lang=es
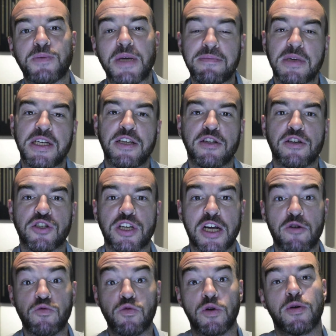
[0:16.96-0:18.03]
Bienvenidos
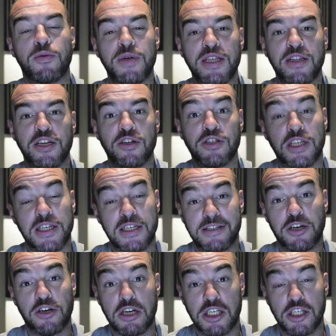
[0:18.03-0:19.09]
a un nuevo vídeo y en
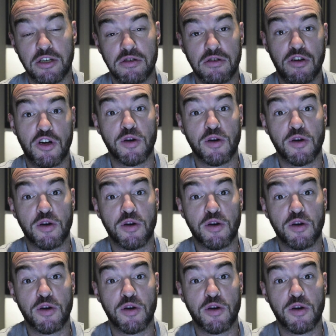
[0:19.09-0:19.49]
esta ocasión,